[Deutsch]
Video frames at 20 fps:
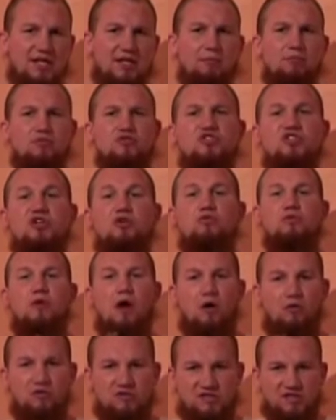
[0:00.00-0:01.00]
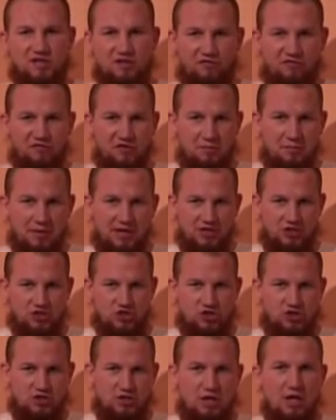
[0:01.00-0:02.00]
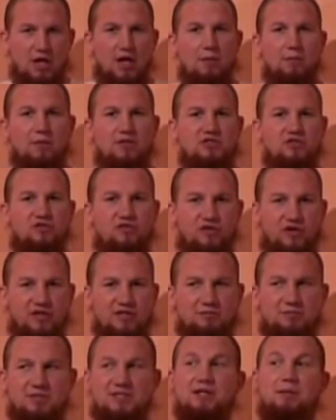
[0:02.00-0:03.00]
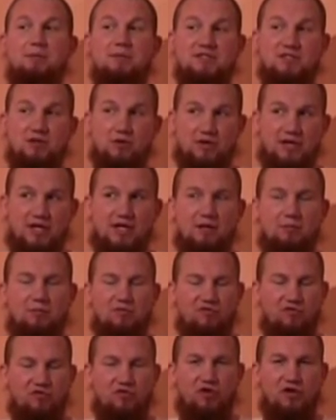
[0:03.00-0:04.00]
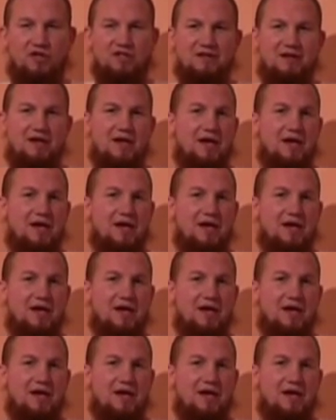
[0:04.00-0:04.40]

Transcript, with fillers: Da muss sie gut aussehen für die Menschen mit zufrieden bist, damit sie auch jeder bewundert.